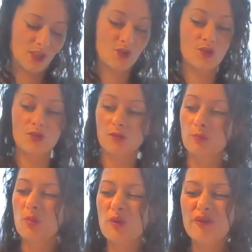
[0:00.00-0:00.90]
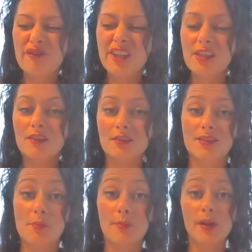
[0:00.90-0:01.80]
Je muffins,
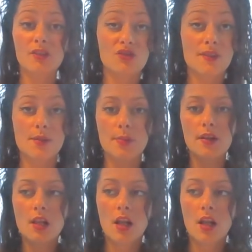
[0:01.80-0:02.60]
ça me parle, je sais pas.